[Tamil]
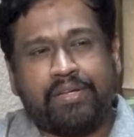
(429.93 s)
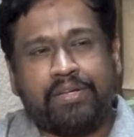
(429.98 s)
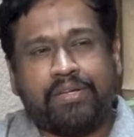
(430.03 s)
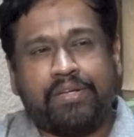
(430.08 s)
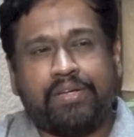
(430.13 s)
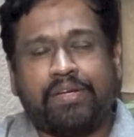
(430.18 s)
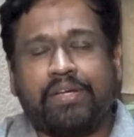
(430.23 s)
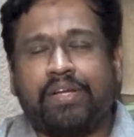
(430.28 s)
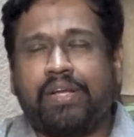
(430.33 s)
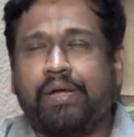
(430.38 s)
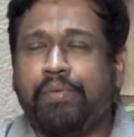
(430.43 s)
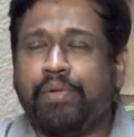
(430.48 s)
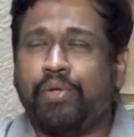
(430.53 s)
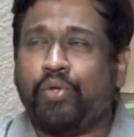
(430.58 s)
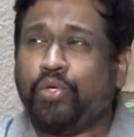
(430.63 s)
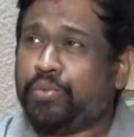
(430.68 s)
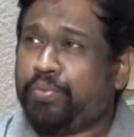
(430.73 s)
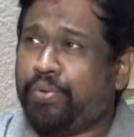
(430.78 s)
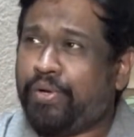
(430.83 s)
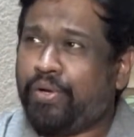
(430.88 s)
போயிட்டுருங்க அப்படி
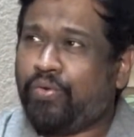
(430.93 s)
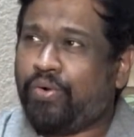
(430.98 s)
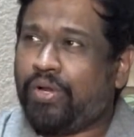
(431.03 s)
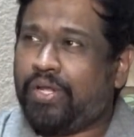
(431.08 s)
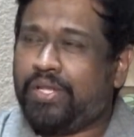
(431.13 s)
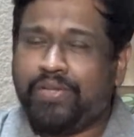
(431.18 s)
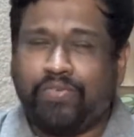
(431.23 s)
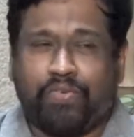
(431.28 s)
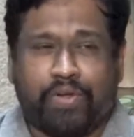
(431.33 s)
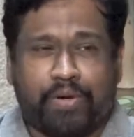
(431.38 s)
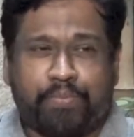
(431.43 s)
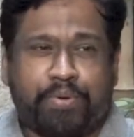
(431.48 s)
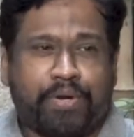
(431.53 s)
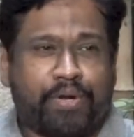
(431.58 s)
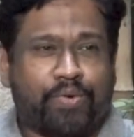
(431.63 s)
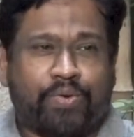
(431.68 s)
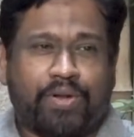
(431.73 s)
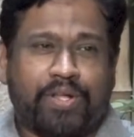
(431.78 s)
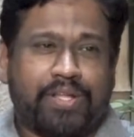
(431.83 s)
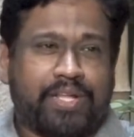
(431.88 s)
யூஸ் பண்ணக்கூடாது ஒர்க்
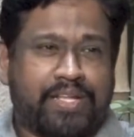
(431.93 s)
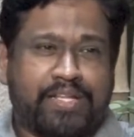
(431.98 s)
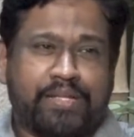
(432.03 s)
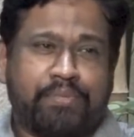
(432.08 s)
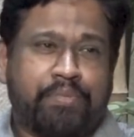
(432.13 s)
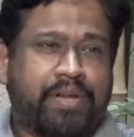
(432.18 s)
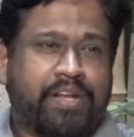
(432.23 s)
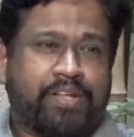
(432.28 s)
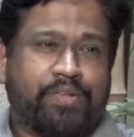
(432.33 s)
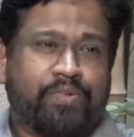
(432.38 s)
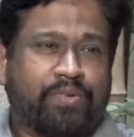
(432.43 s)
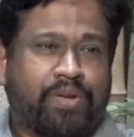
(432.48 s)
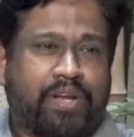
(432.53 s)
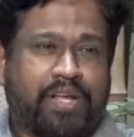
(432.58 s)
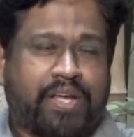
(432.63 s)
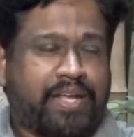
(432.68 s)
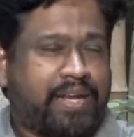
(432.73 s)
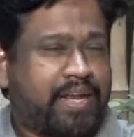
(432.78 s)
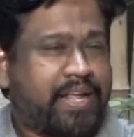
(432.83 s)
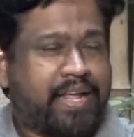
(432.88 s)
பண்ணக்கூடாது அந்த மாதிரி எதுவும்
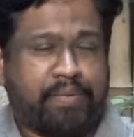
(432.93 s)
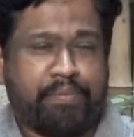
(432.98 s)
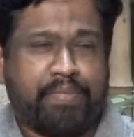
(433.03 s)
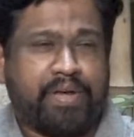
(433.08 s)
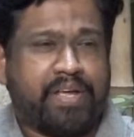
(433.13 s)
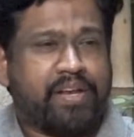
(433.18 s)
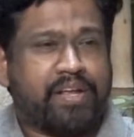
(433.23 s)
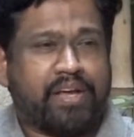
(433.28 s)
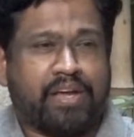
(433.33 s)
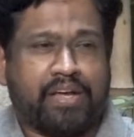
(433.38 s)
இல்லை எல்லாருமே